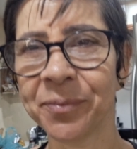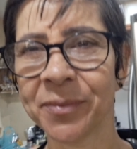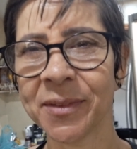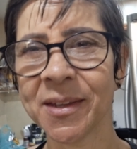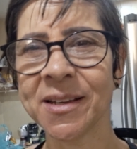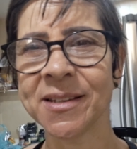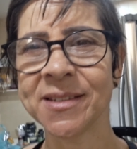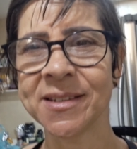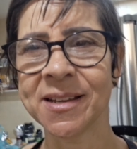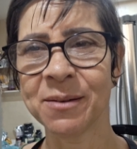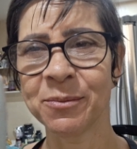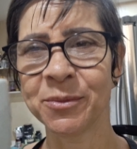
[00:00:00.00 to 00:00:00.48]

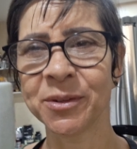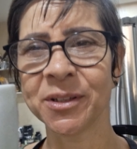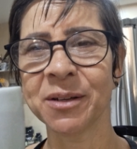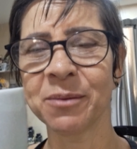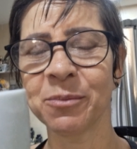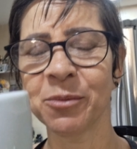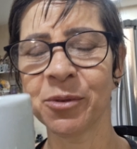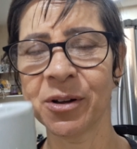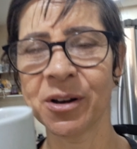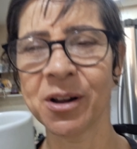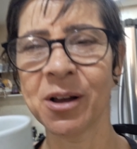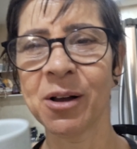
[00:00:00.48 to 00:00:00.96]
Isso é muita
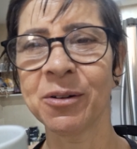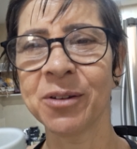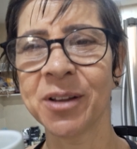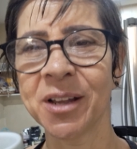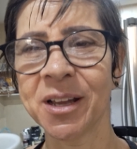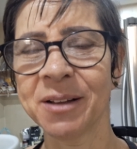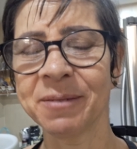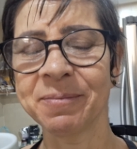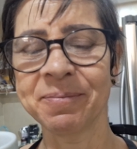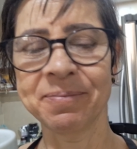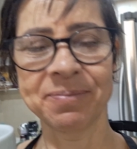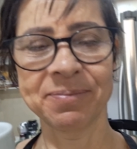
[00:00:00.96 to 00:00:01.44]
moral,
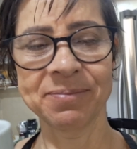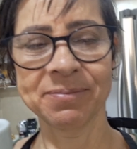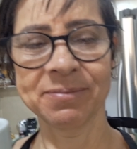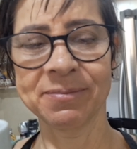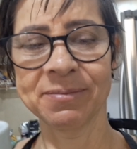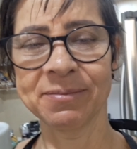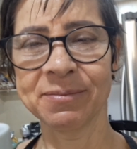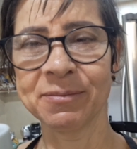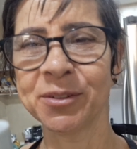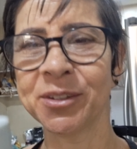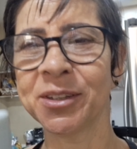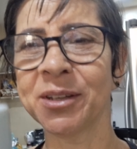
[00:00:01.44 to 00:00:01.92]
né?
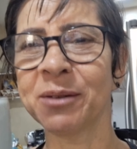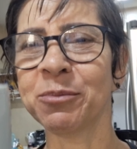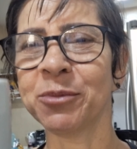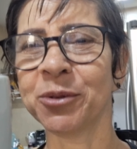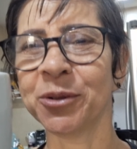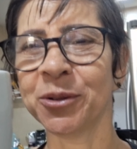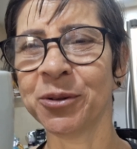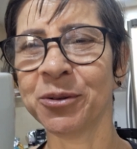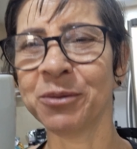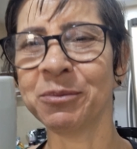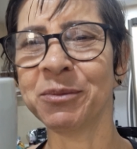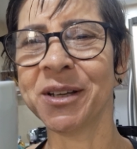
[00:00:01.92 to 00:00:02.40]
Muita
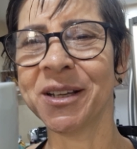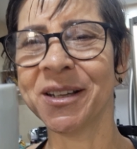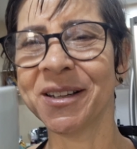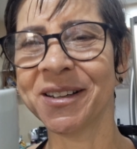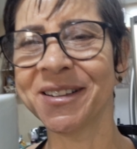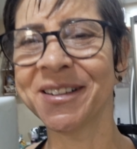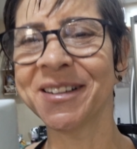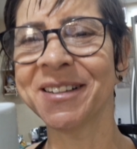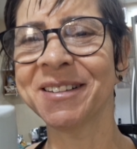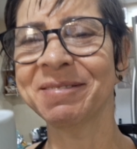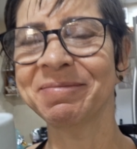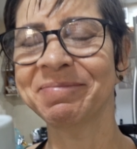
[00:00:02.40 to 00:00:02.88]
modernia,
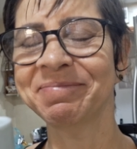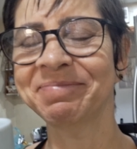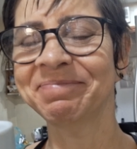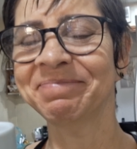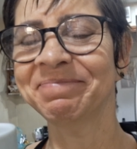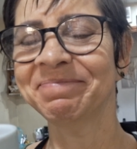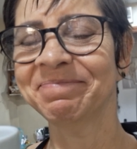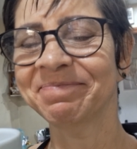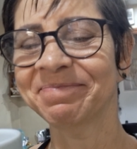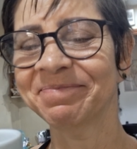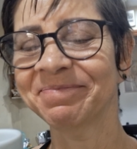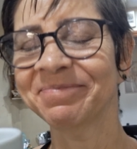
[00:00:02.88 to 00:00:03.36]
né?
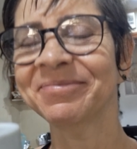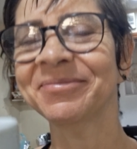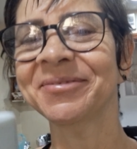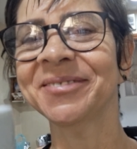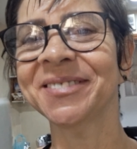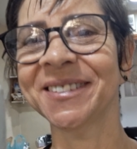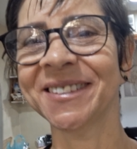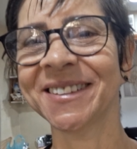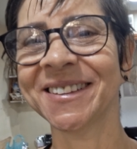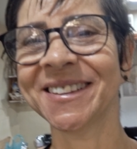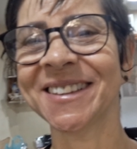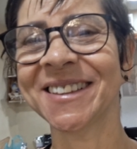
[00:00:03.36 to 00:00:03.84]

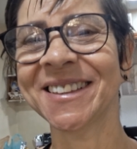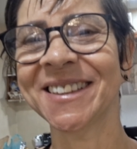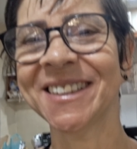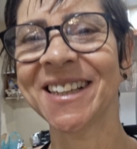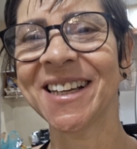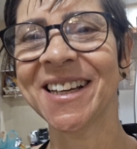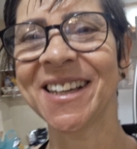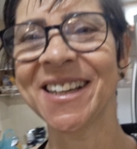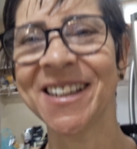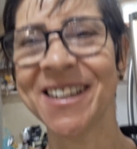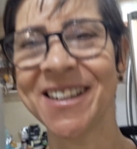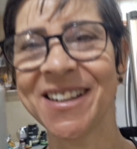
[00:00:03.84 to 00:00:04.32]
Isso
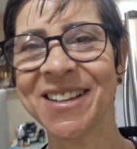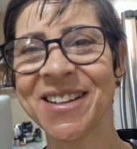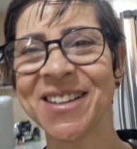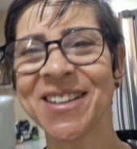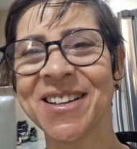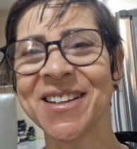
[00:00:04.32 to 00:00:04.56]
aí.